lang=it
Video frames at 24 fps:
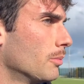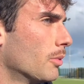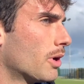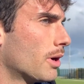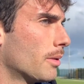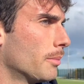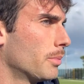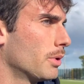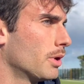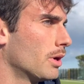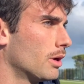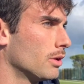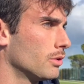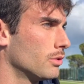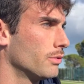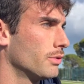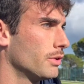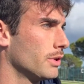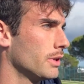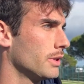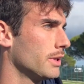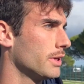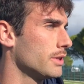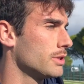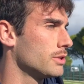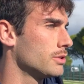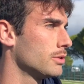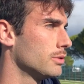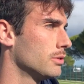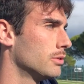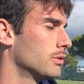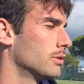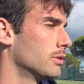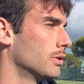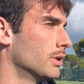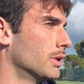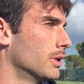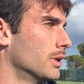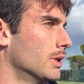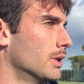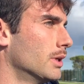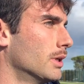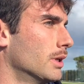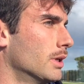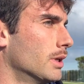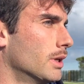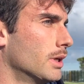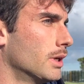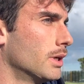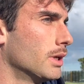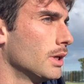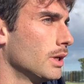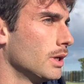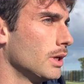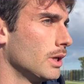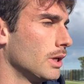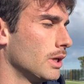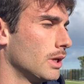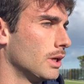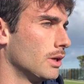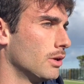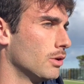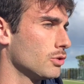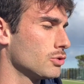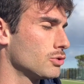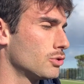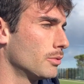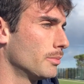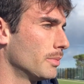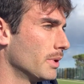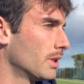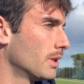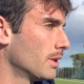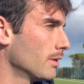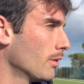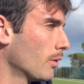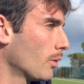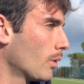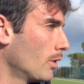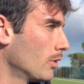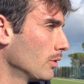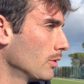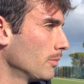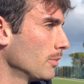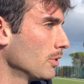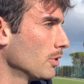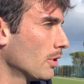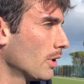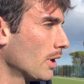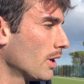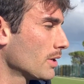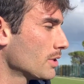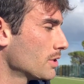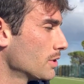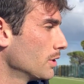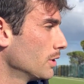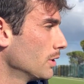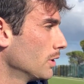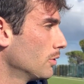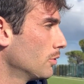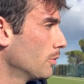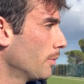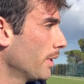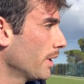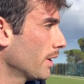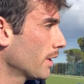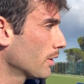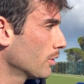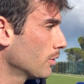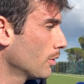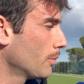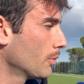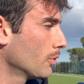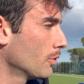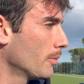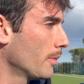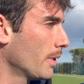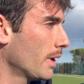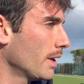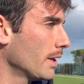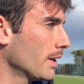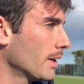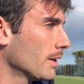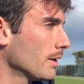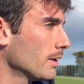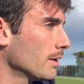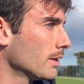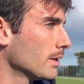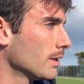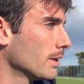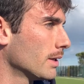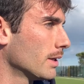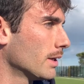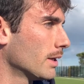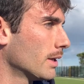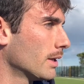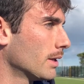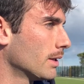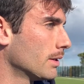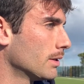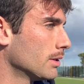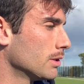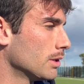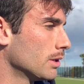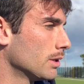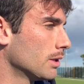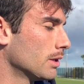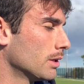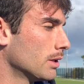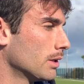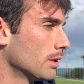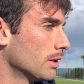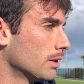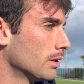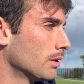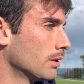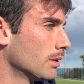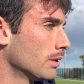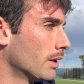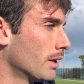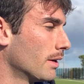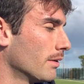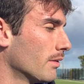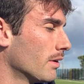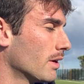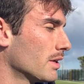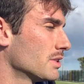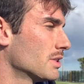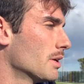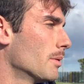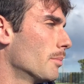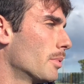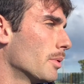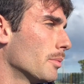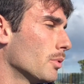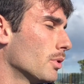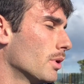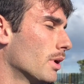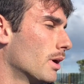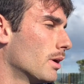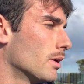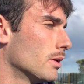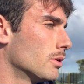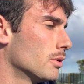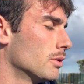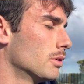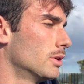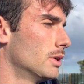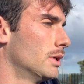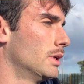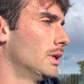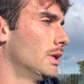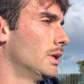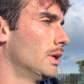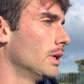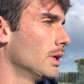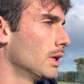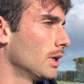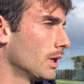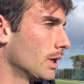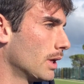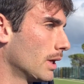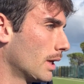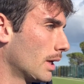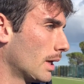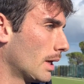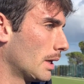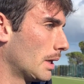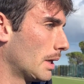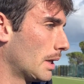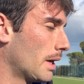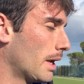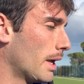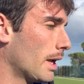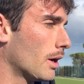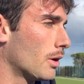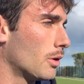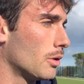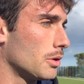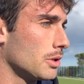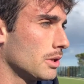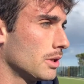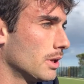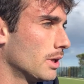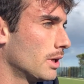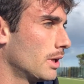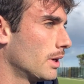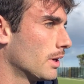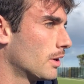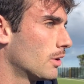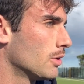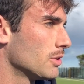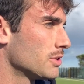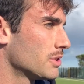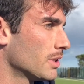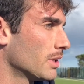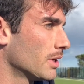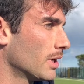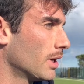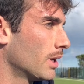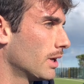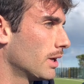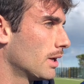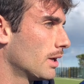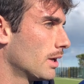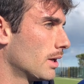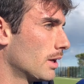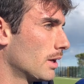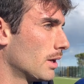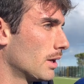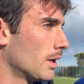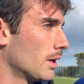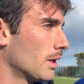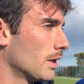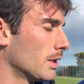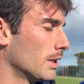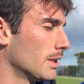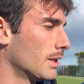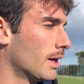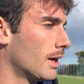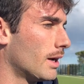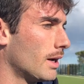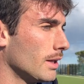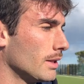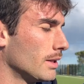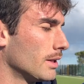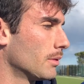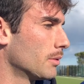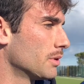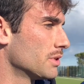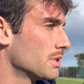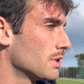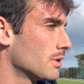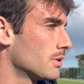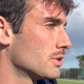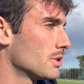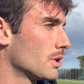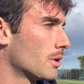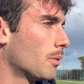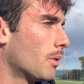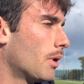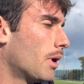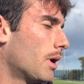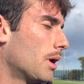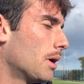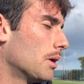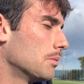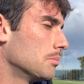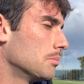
campionato fino adesso, eh, il nostro obiettivo è quello di migliorarci domenica dopo domenica e di, di arrivare sempre più in alto. Eh, I record, le cose, i dati, queste cose qua,